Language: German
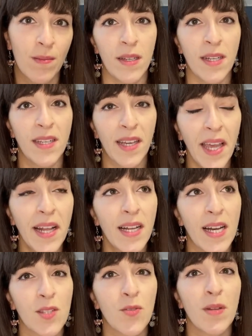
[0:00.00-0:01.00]
In der Regel
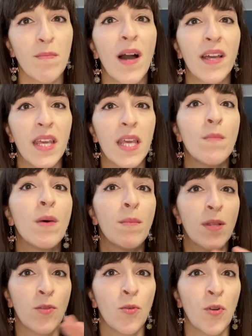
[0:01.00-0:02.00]
hast du die Maki immer
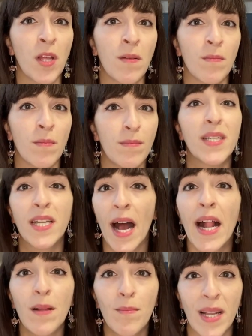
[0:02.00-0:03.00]
mit Nori, mit den
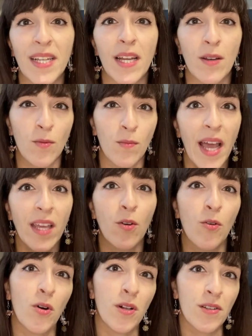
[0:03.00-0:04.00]
Algenblättern,
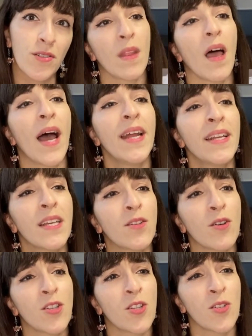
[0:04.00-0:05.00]
eingerollt. Einige
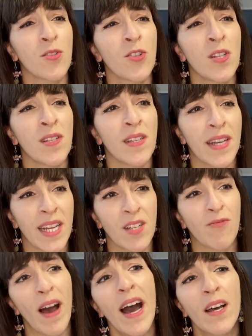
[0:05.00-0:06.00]
deutsche Sushi sind
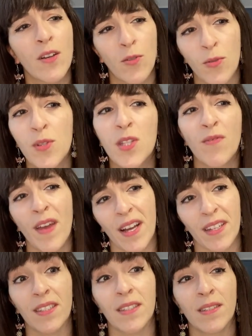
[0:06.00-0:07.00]
echt wahre
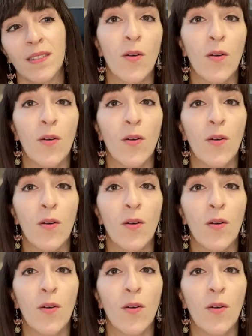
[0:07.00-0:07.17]
Kunstwerke.